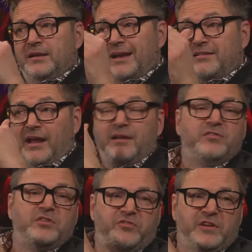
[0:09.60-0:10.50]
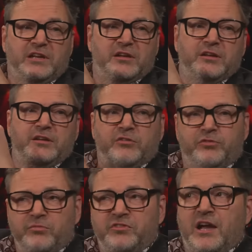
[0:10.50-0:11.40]
Dann trennen sich viele. Nach
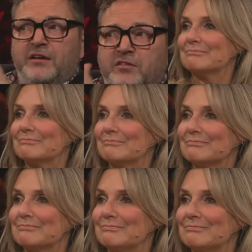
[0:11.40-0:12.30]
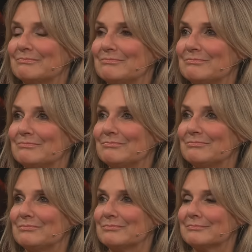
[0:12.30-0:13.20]
fünf Jahren, nach sieben Jahren, nach neun
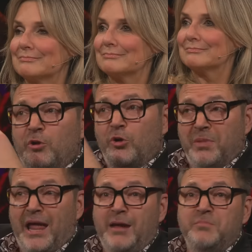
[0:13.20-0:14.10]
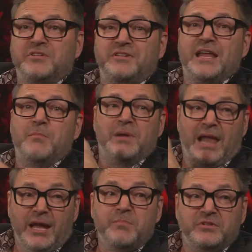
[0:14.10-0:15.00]
Jahren. Wer dann aber noch bleibt, der
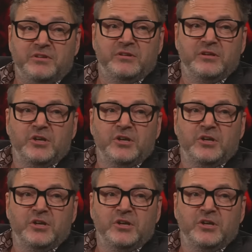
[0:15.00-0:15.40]
bleibt.